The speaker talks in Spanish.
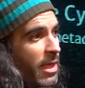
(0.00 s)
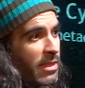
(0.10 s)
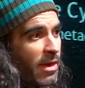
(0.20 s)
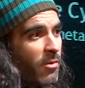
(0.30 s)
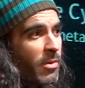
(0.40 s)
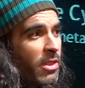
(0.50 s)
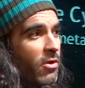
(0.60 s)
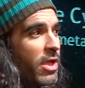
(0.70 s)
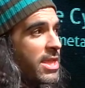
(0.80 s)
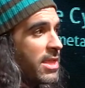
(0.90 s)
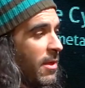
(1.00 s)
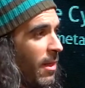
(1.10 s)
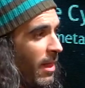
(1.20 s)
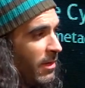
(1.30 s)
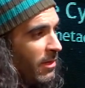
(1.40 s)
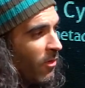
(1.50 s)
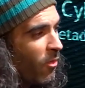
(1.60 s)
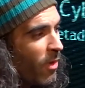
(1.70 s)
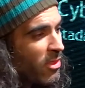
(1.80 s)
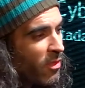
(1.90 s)
y el termómetro es
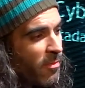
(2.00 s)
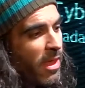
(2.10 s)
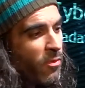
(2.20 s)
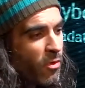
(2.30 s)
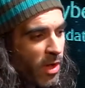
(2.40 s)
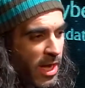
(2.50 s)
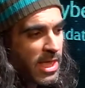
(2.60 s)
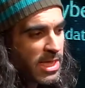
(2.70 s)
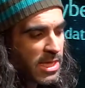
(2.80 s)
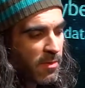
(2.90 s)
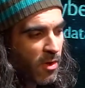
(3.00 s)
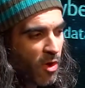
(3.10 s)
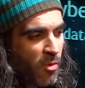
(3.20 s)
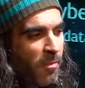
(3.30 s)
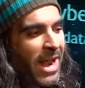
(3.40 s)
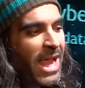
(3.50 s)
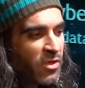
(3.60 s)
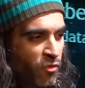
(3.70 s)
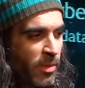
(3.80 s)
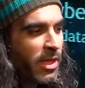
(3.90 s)
cuánto de maduro eres como para
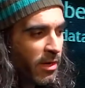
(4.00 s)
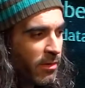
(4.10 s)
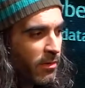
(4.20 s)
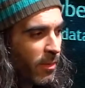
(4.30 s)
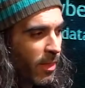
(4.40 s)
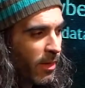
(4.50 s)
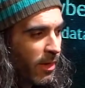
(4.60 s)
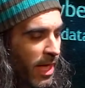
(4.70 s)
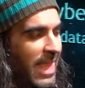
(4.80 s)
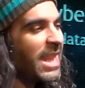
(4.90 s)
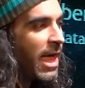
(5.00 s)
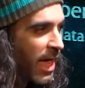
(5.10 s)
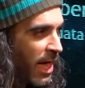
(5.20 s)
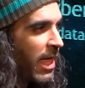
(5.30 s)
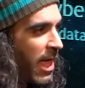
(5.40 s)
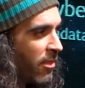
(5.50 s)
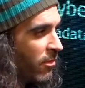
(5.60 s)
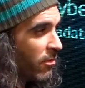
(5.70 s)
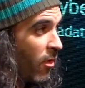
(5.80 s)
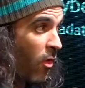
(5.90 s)
asumir que ya te han hackeado
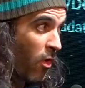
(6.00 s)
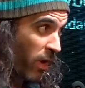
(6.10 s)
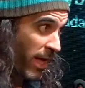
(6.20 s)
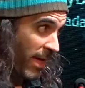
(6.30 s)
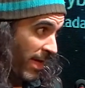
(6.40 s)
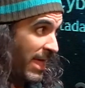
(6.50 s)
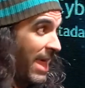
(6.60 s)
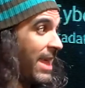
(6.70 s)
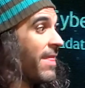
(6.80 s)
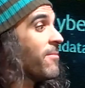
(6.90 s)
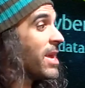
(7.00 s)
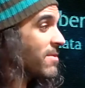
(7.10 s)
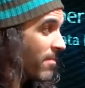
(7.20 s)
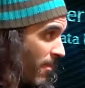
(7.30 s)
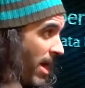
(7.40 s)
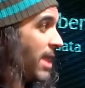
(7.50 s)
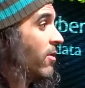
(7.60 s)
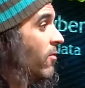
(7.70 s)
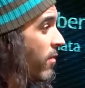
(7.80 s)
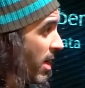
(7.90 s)
o que, y que además van a
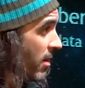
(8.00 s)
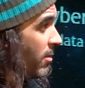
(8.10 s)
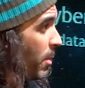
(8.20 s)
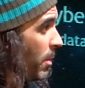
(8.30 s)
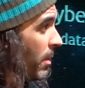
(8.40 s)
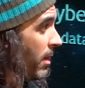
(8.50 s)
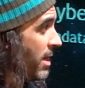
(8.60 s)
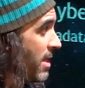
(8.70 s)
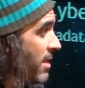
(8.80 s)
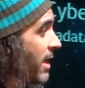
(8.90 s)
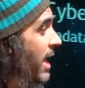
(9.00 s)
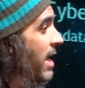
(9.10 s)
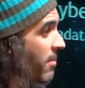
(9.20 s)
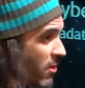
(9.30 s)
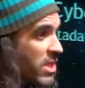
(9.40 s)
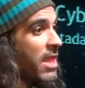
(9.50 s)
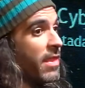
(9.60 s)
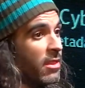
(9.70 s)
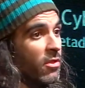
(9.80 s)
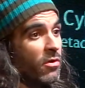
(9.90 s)
triunfar. Es decir, que el enemigo está
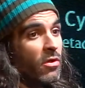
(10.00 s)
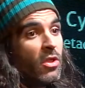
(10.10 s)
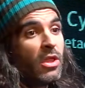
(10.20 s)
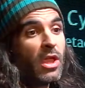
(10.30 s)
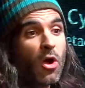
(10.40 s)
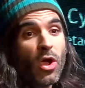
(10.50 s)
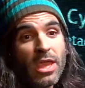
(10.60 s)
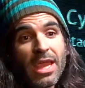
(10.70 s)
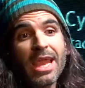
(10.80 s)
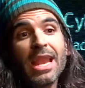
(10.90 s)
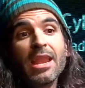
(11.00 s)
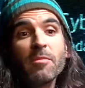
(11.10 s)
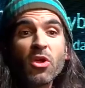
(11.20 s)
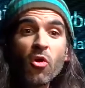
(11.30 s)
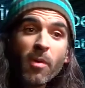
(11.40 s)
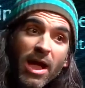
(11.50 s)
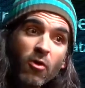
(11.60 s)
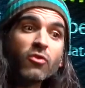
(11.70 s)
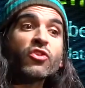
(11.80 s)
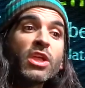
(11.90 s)
dentro y que el enemigo va a
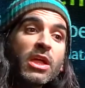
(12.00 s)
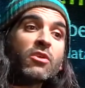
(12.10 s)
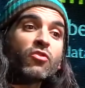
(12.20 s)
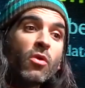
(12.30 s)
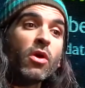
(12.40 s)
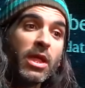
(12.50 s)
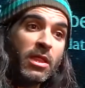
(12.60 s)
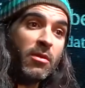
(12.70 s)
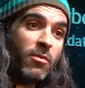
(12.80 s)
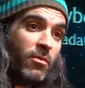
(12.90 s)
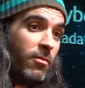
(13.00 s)
conseguir su objetivo.